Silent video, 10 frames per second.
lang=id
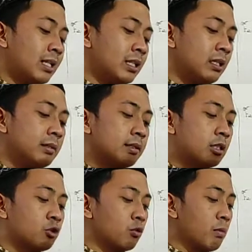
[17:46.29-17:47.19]
ini
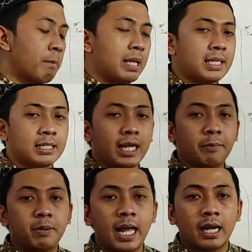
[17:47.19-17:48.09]
disuruh membaca
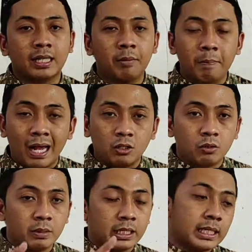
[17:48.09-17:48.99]
dengan benar tapi Pak Nur
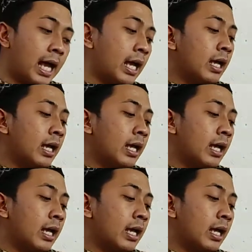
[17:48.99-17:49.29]
minta